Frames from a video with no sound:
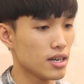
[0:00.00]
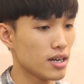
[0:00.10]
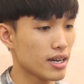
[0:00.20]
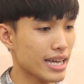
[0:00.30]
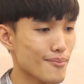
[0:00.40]

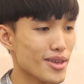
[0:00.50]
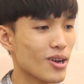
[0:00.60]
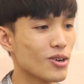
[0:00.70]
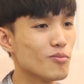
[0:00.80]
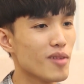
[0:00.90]
uh, Cảm
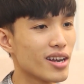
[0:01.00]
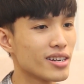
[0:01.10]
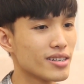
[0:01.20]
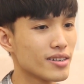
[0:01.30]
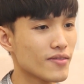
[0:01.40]
nhận của
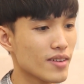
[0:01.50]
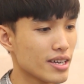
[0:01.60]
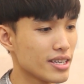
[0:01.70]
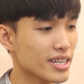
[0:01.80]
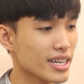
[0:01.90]
mình
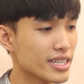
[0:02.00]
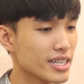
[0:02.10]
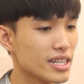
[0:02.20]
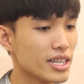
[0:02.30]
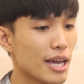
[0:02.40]
Và những cái
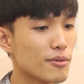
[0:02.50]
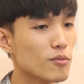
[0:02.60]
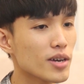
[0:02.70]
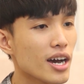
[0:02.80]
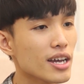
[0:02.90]
kinh nghiệm
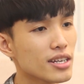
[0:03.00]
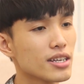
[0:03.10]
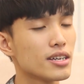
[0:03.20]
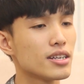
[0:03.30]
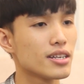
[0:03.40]
đúc kết
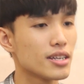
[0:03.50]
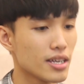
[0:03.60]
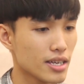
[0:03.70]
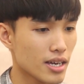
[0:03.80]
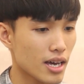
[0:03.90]

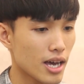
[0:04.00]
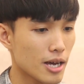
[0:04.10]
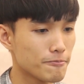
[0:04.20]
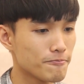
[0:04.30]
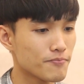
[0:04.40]
Thì
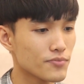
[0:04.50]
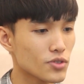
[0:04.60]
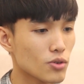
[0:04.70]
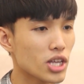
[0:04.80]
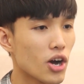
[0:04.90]
uh,
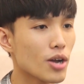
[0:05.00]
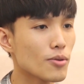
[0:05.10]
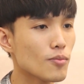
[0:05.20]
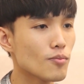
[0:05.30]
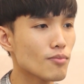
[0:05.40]
của tỏi
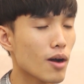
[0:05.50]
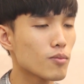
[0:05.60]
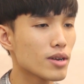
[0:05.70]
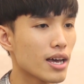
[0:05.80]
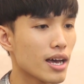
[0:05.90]

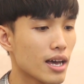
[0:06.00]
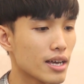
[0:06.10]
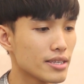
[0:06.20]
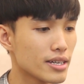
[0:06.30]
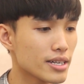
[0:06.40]
mong
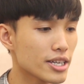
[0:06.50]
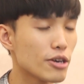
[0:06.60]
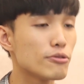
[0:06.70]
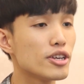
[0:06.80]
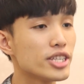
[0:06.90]
là những cái
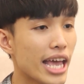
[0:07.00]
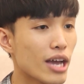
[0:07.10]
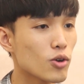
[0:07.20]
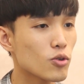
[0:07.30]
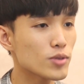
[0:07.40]
điều chia
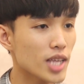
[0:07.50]
sẻ của của